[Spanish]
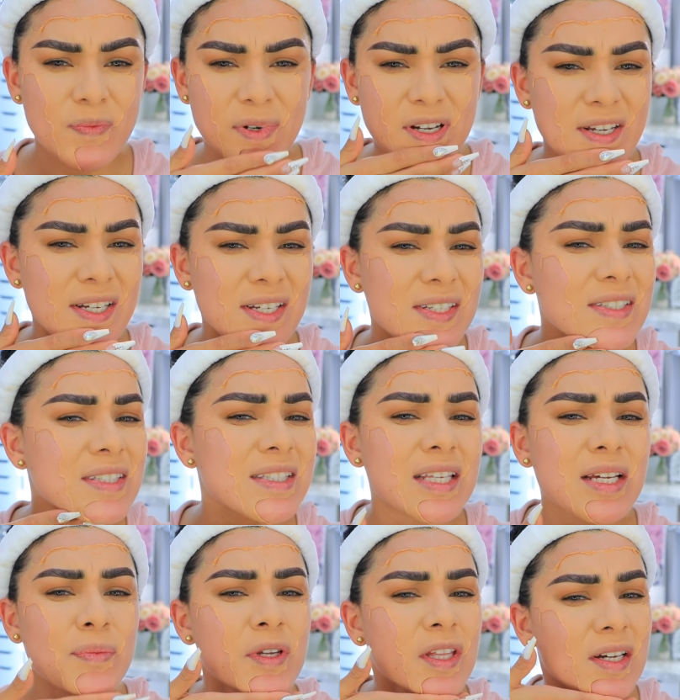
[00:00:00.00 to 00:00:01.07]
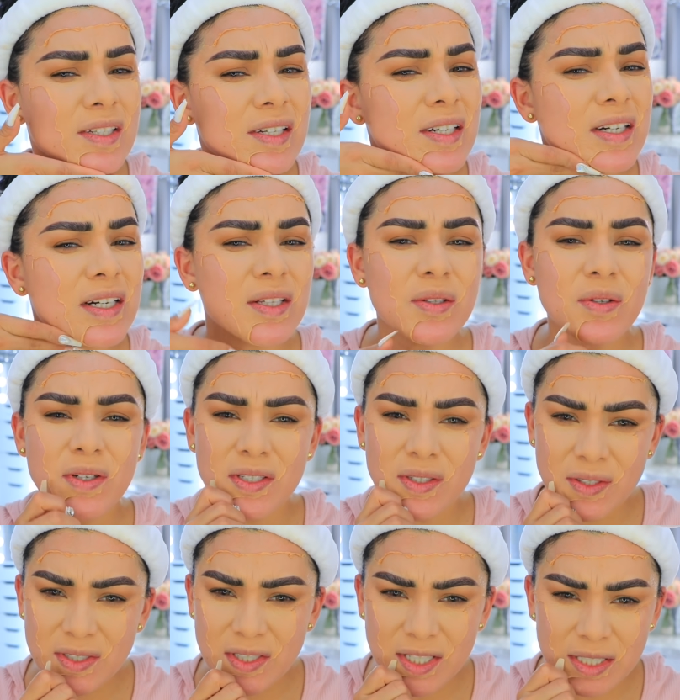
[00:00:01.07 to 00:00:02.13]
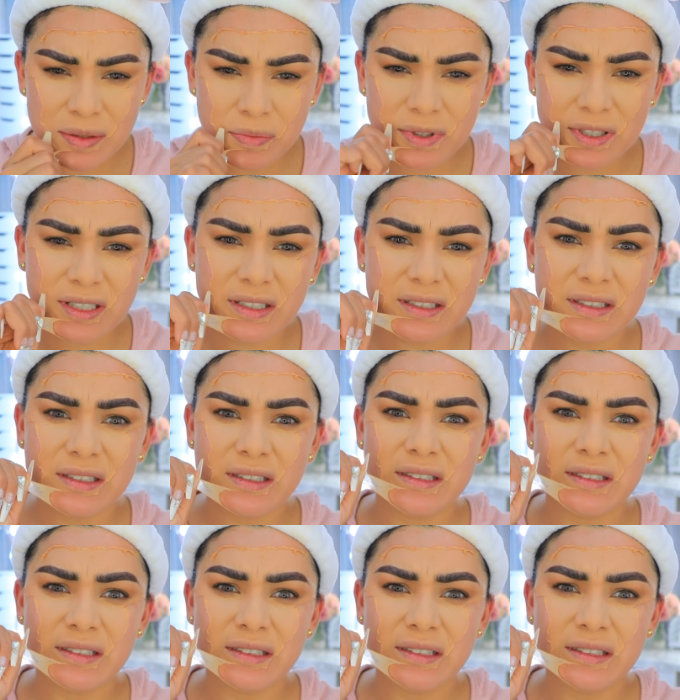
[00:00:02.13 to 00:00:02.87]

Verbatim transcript: Voy a terminar sacando esto, chicas, porque